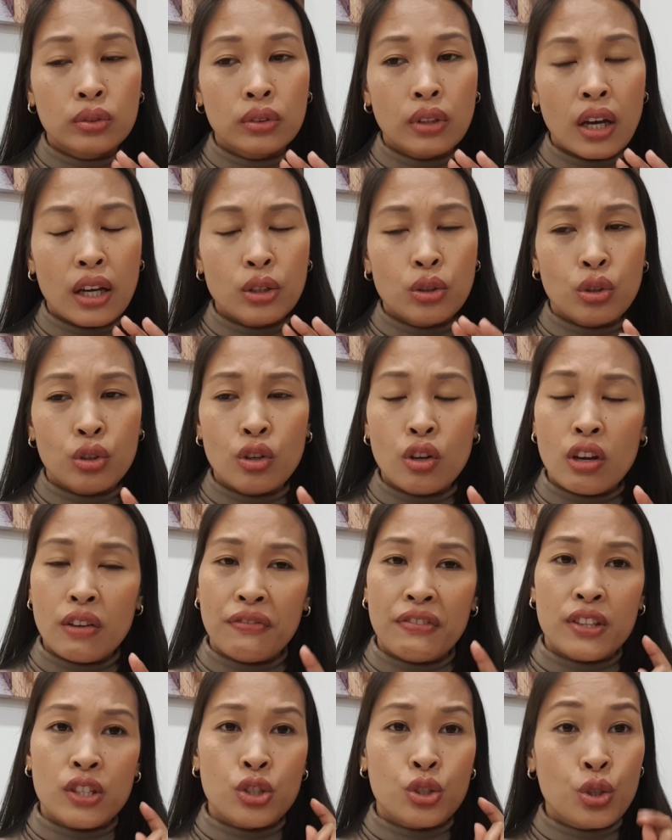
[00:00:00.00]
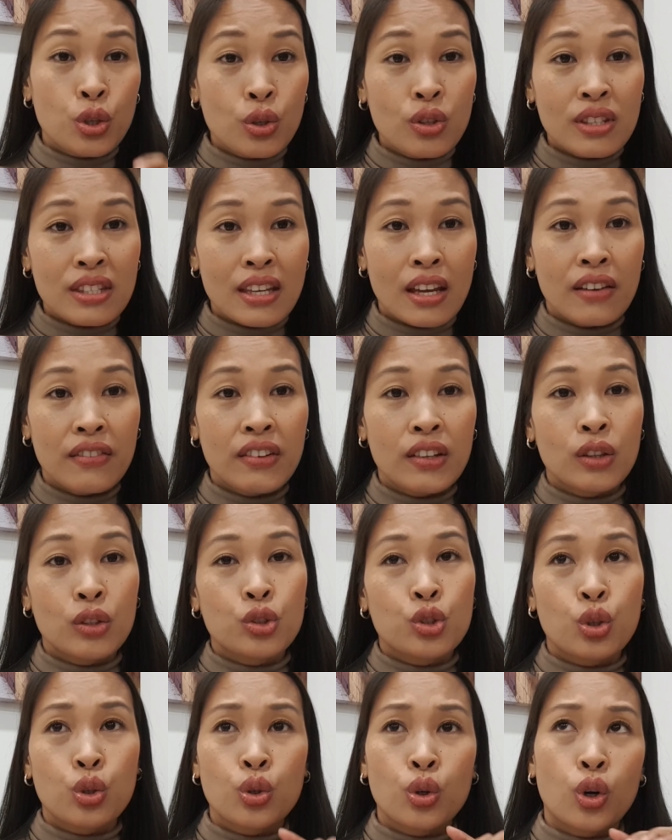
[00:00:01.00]
I don't know if it's June
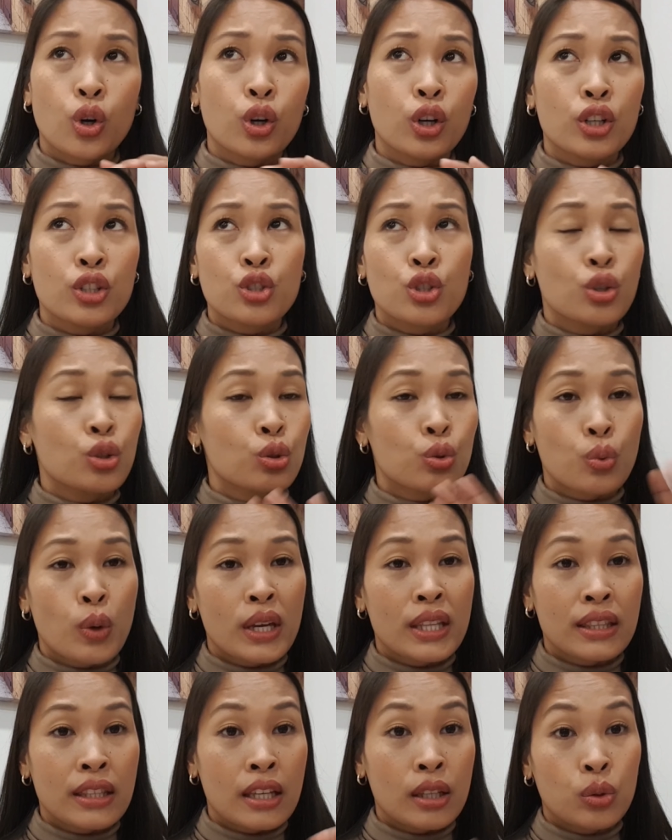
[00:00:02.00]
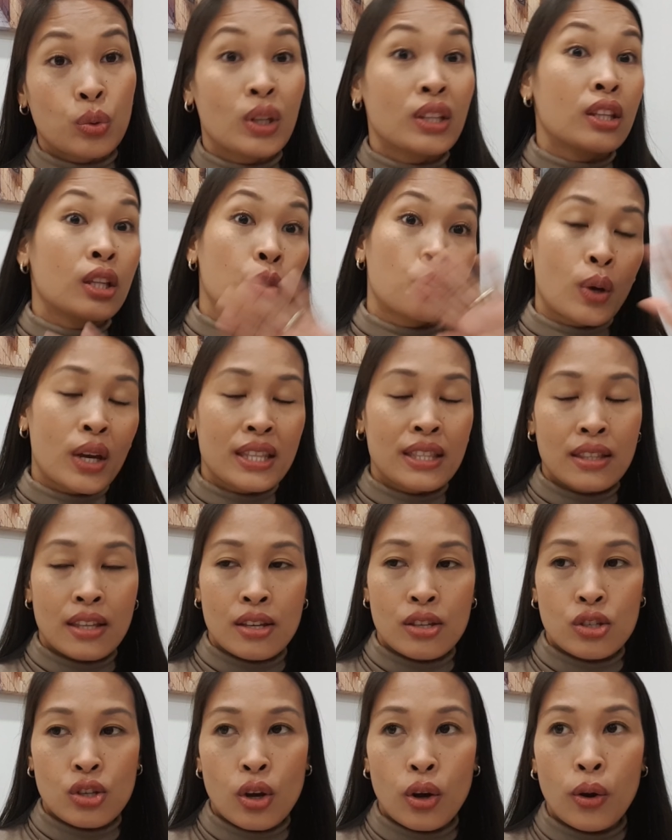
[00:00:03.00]
7 June, or June 20, 2020.
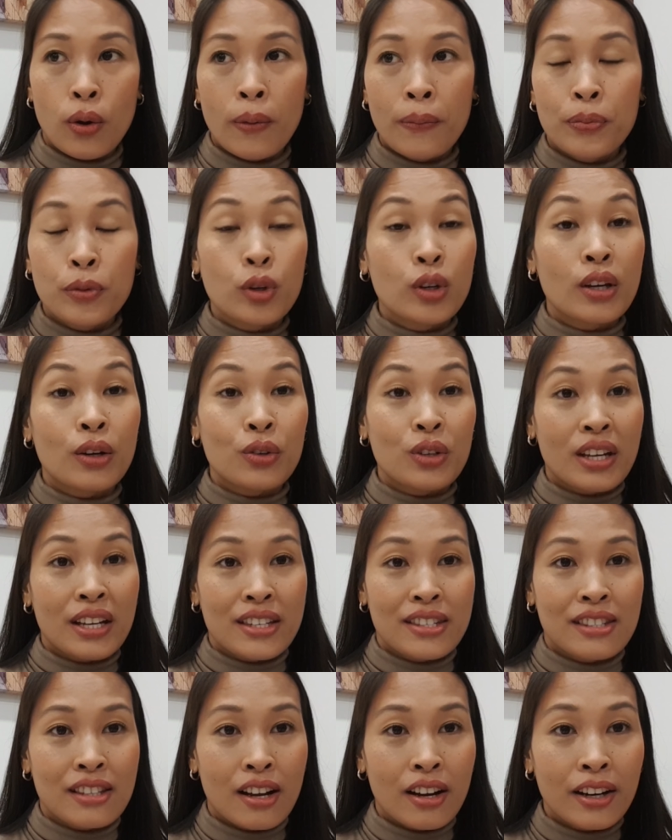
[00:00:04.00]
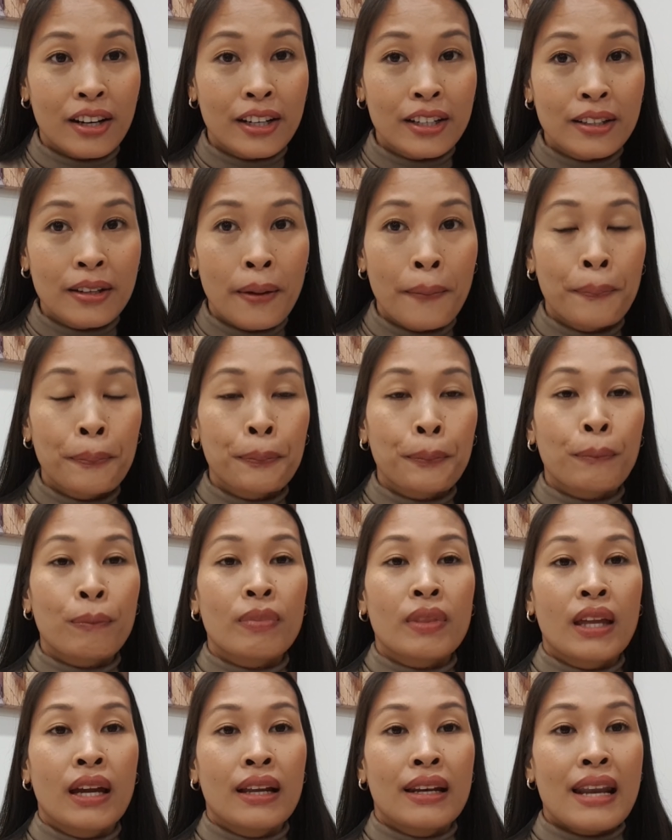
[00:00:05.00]
So, doon ako nag-start.
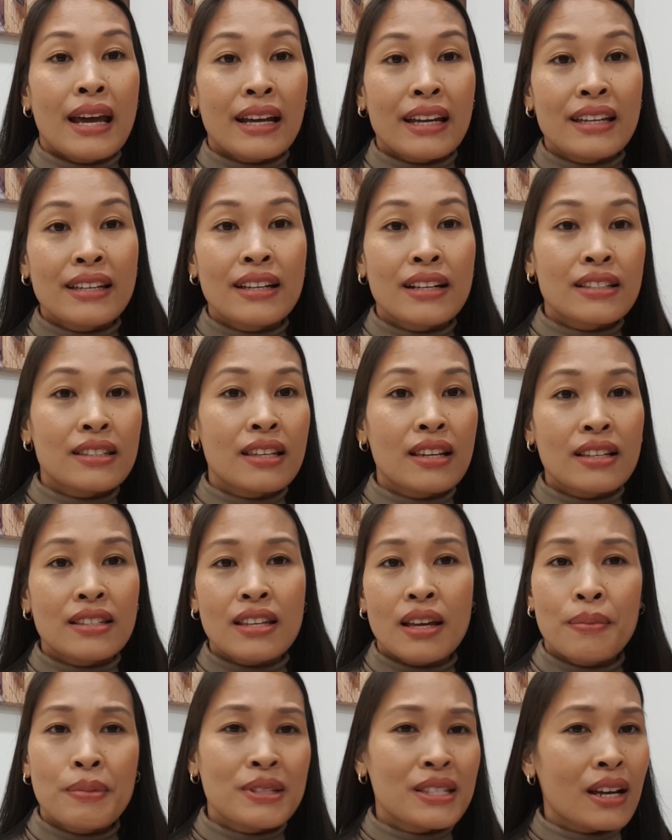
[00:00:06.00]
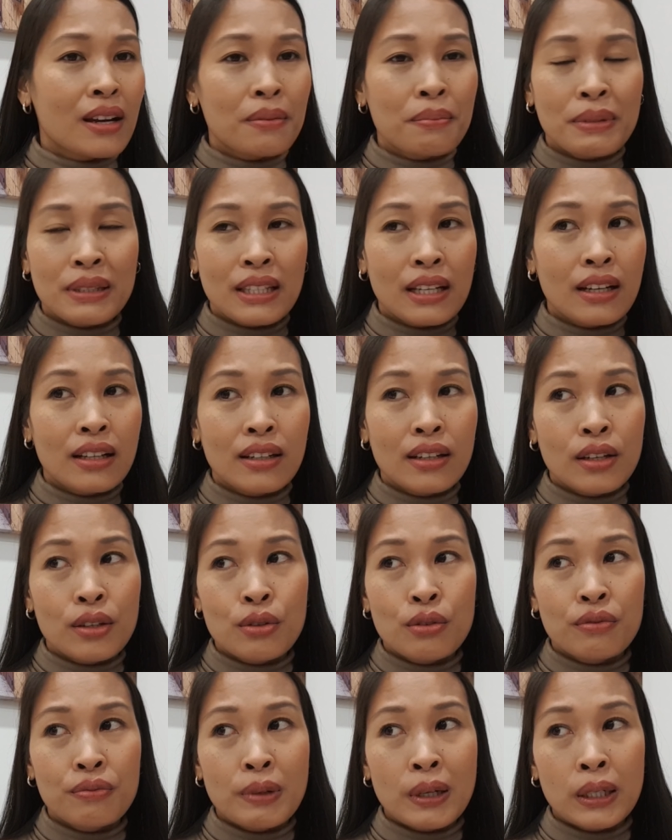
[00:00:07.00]
Lagi niyang sinasabi sa akin, matagal na
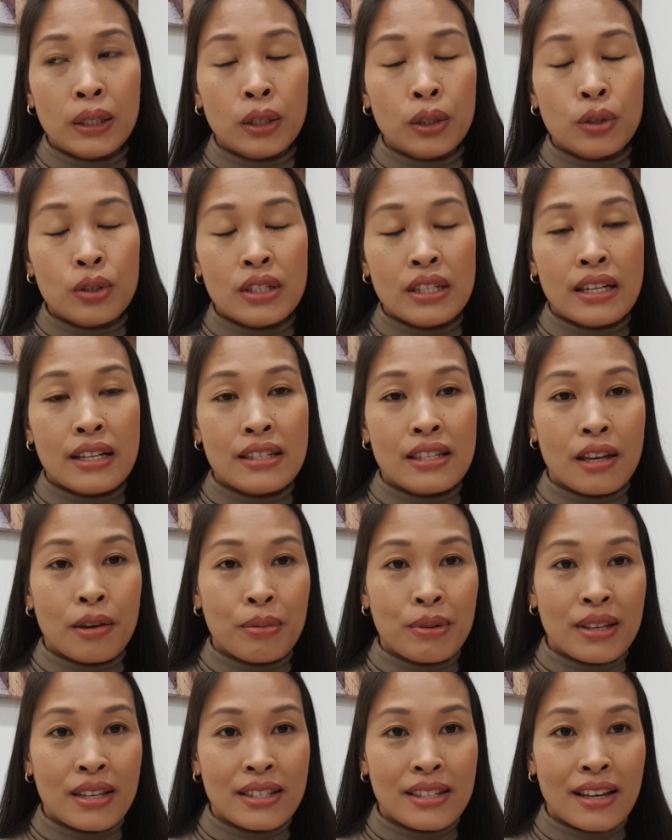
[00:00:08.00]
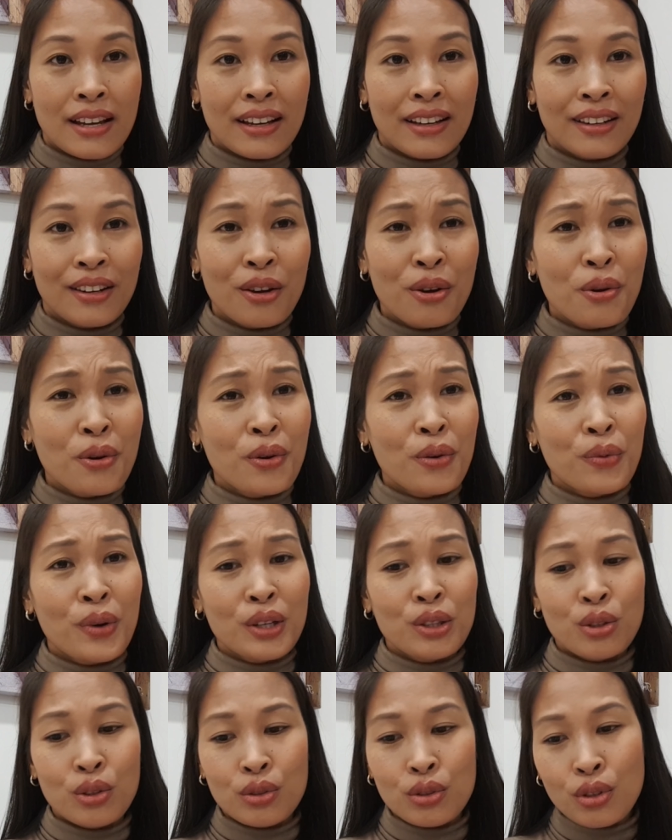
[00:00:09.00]
yung partner ko sinasabi niya sa akin, oh, why
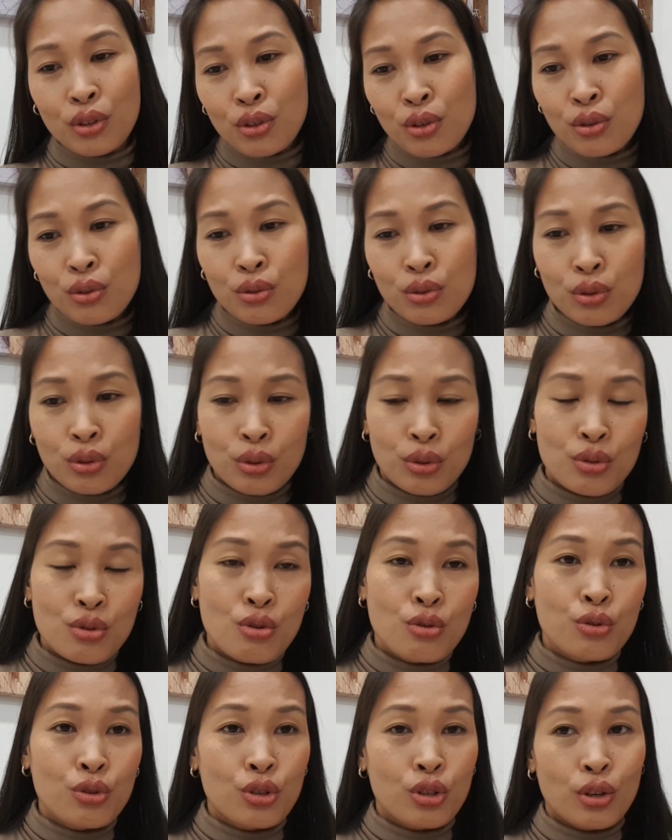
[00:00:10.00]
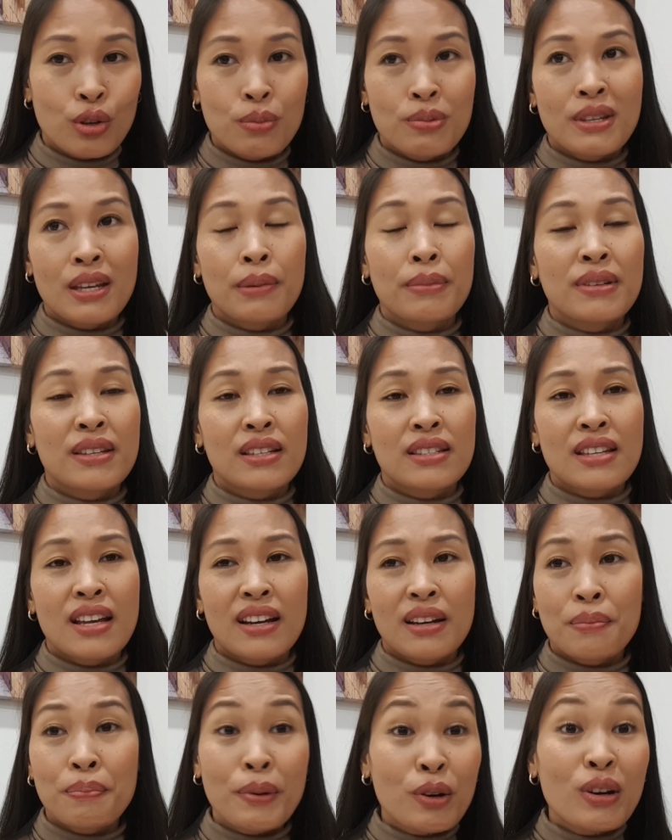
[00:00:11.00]
don't you do YouTube? Sabi niya sa
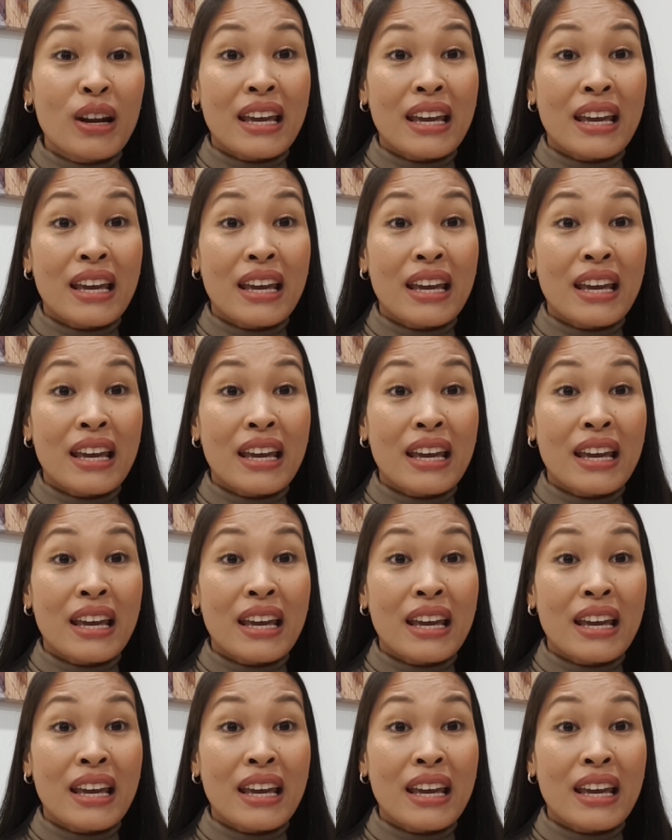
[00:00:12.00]
akin. Pero